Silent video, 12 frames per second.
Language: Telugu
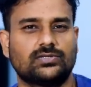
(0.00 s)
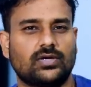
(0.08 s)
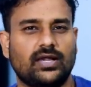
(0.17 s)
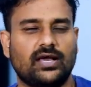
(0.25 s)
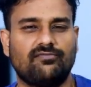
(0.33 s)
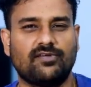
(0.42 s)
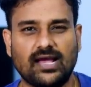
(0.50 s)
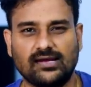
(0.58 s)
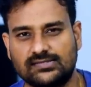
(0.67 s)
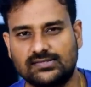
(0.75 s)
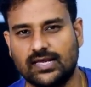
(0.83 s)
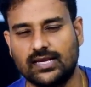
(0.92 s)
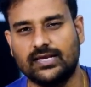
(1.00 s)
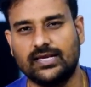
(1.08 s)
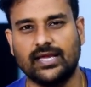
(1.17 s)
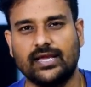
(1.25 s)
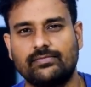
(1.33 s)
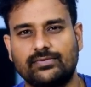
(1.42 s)
సో ఇలా ఫ్లాష్ సేల్
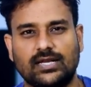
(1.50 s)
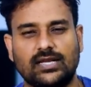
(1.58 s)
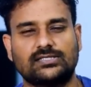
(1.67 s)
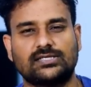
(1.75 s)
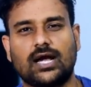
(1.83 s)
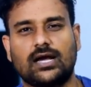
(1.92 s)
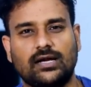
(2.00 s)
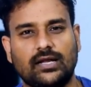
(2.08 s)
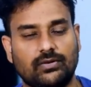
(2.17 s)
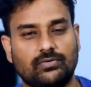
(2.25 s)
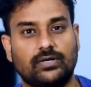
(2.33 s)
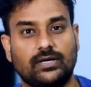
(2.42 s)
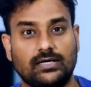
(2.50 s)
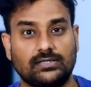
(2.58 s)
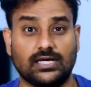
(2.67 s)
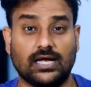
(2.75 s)
గేమ్స్ ఇలా స్టాక్ లేకుండా